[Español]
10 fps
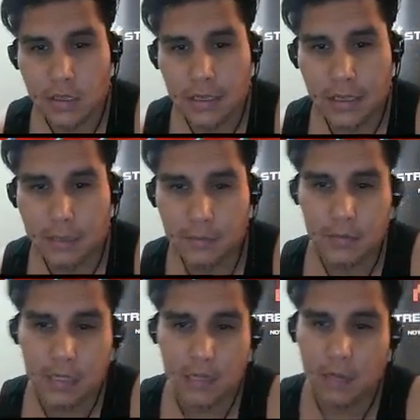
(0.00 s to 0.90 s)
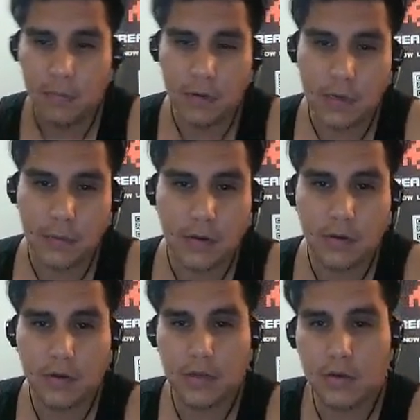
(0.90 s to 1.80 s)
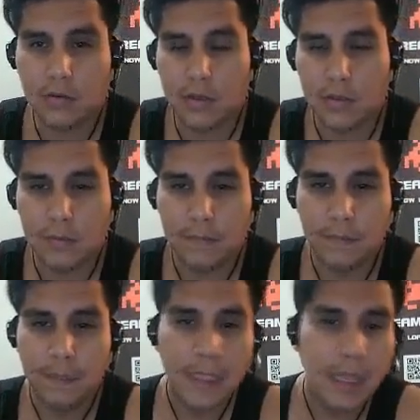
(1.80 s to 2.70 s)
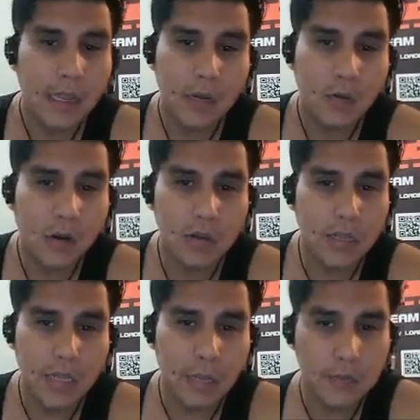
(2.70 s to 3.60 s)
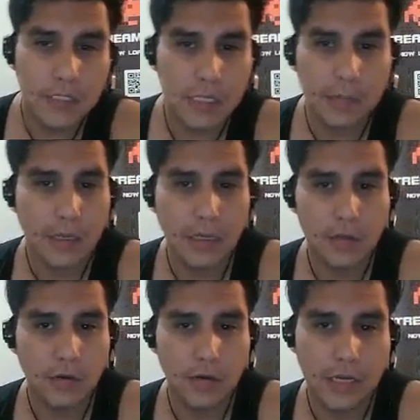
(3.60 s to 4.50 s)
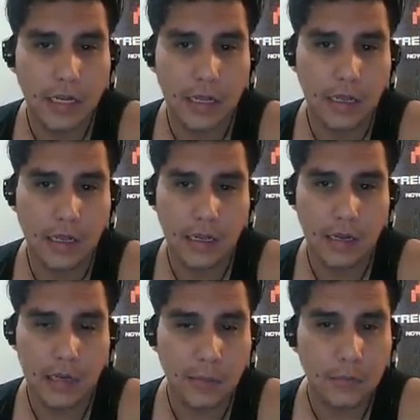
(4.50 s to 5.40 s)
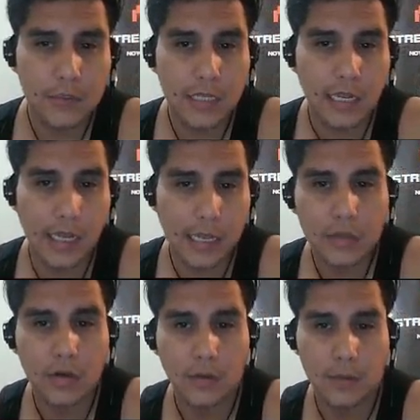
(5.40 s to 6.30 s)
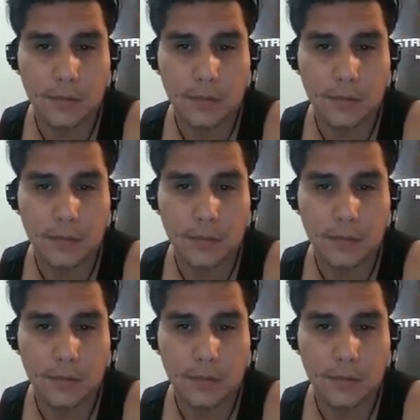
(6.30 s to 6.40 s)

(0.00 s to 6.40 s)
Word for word: eh, puta, los programadores y todo el cuento. El juego no tenía música, más que todo era la, música de la intro nomás.